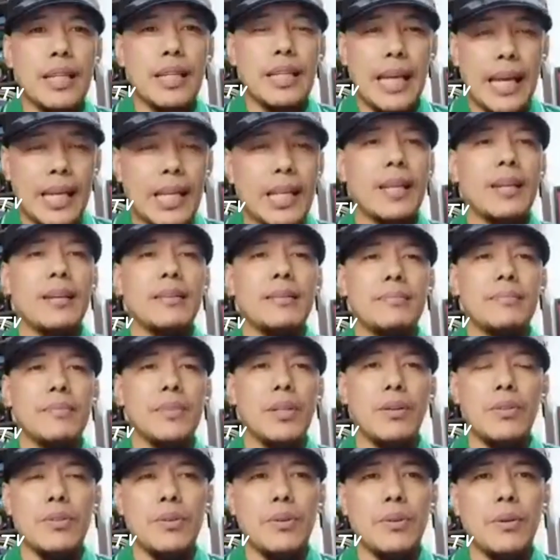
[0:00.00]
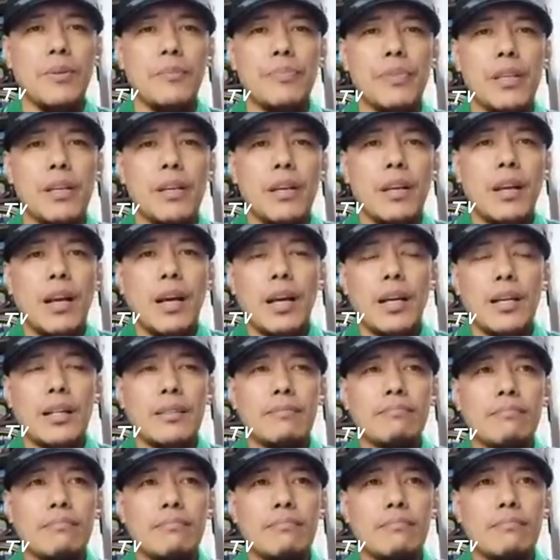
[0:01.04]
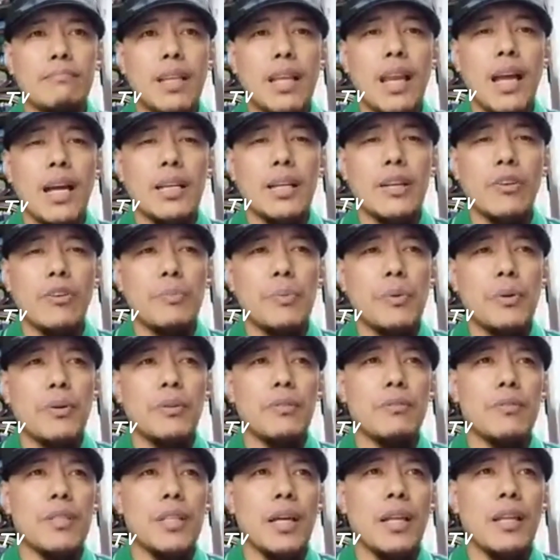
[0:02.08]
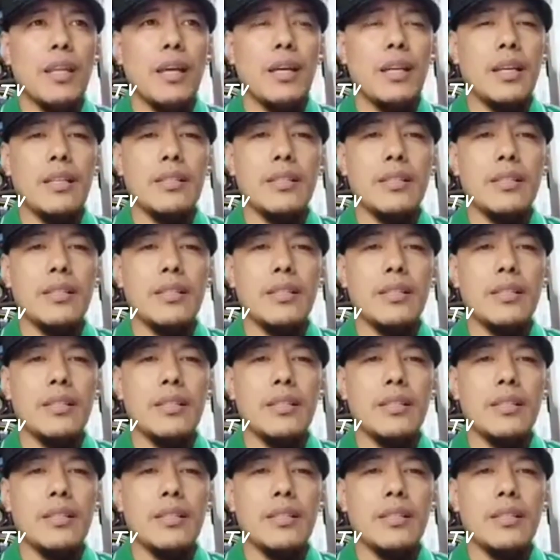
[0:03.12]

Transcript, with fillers: nangyari. No? So ang dalangin ko po sa Allah na